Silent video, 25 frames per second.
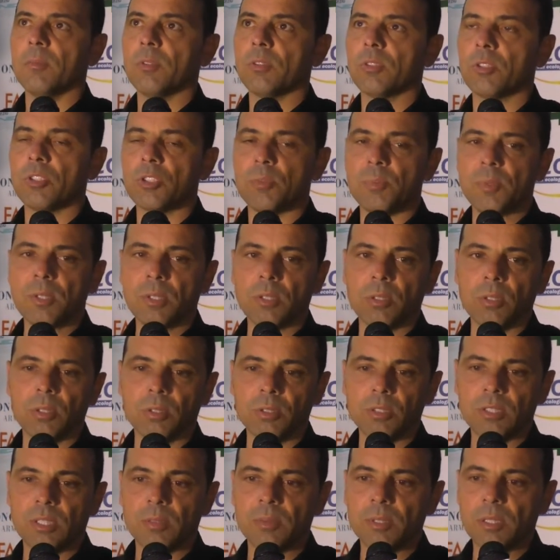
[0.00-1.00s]
molto
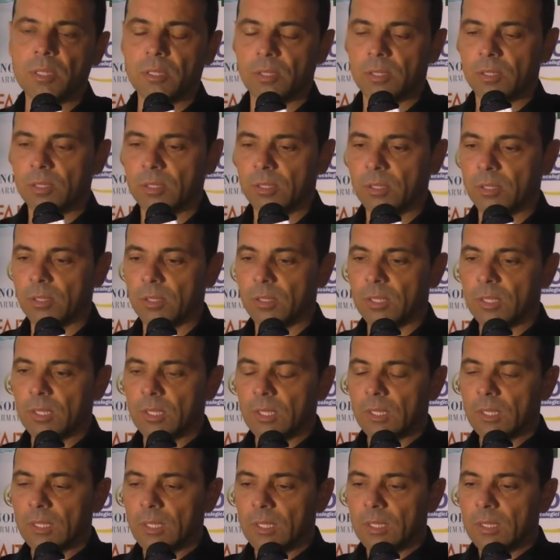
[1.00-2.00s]
spigolosa, però
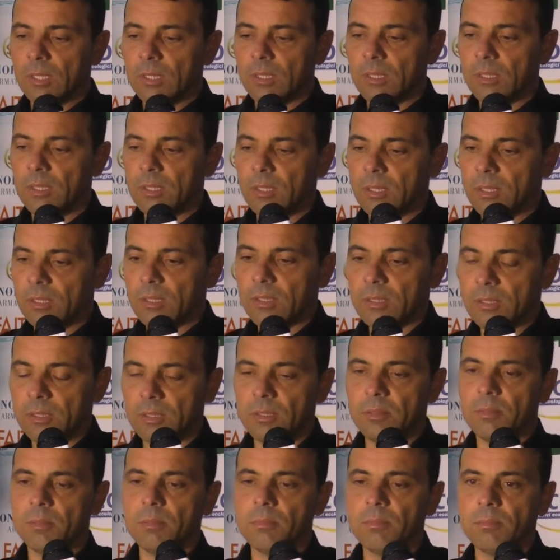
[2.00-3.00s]
eh,
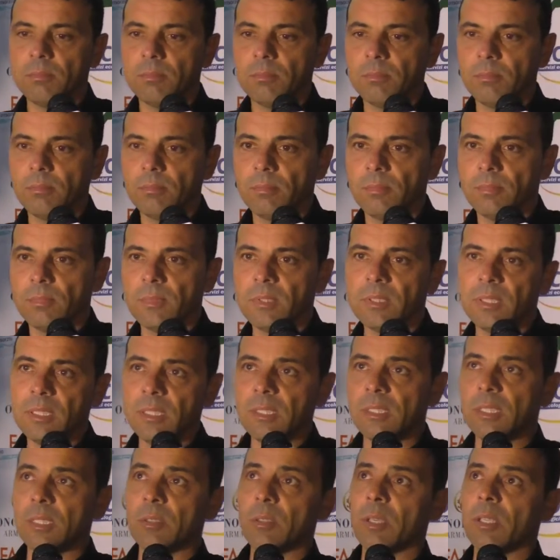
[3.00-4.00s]

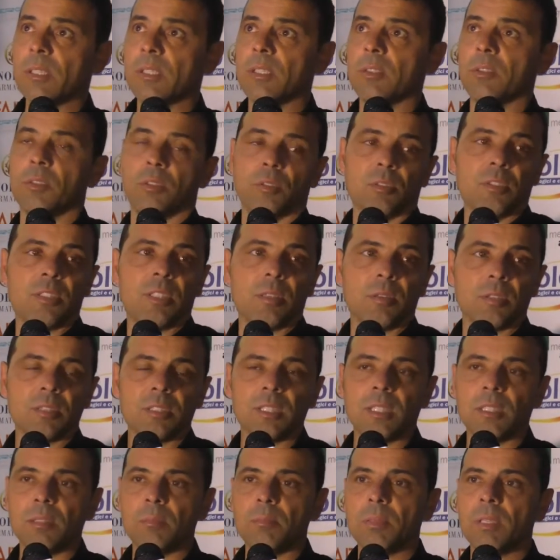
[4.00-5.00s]
sì, sicuramente noi non siamo
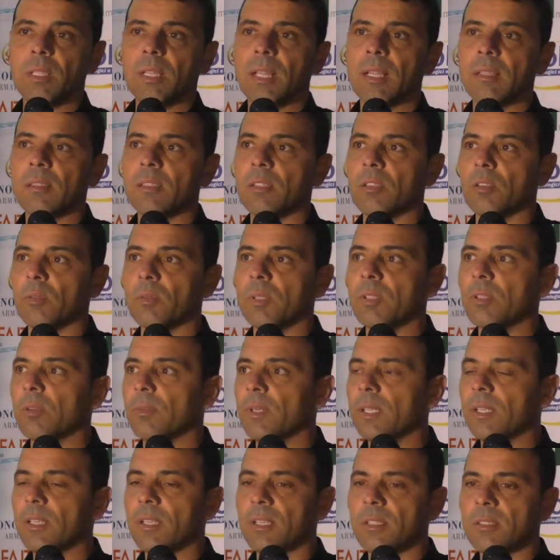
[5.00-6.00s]
stati brillanti come
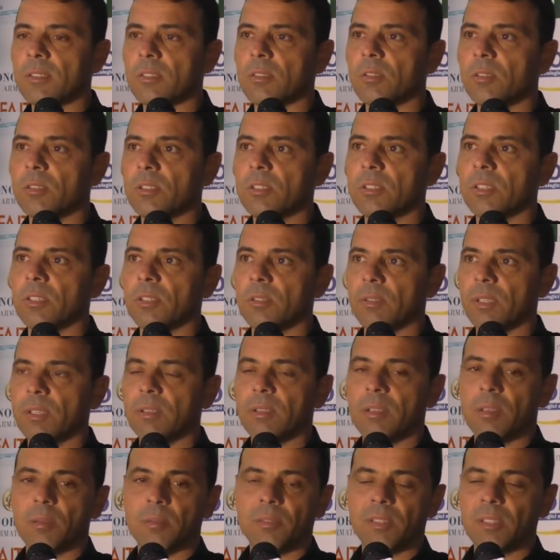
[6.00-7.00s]
domenica scorsa dove
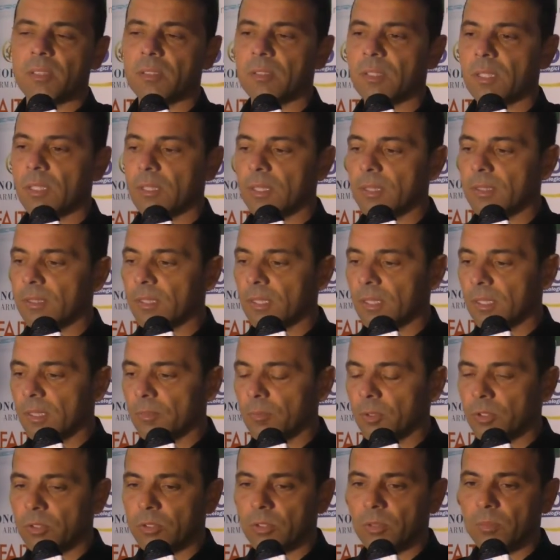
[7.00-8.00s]
avevamo fatto veramente
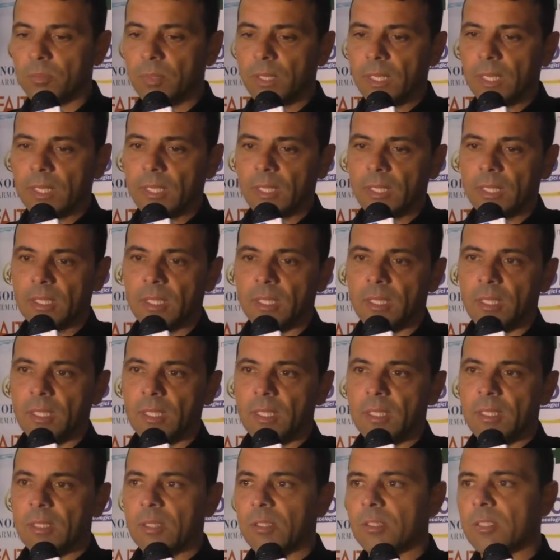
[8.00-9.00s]
molto bene
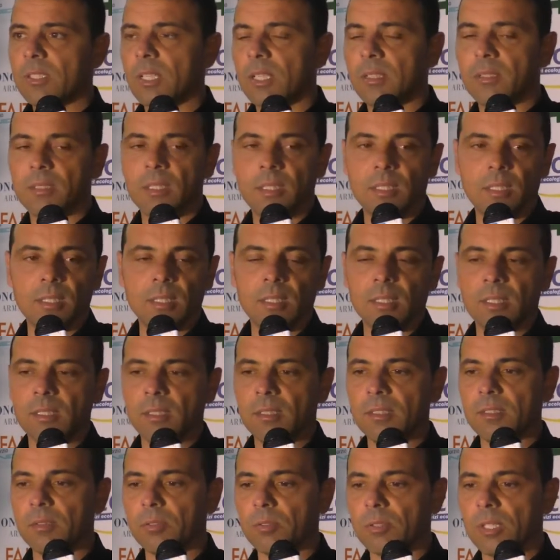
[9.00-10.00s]
nonostante il
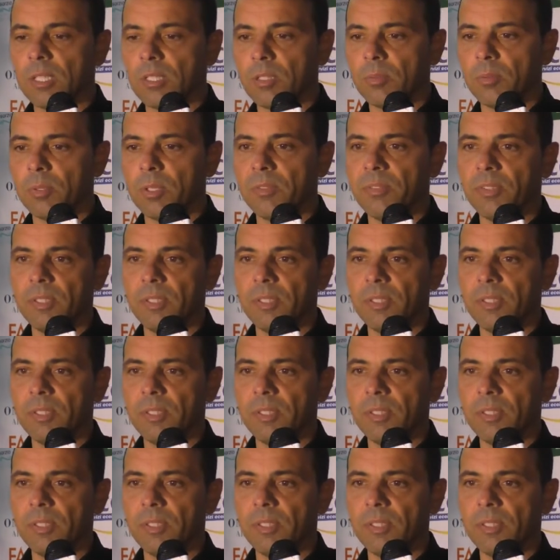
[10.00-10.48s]
risultato poi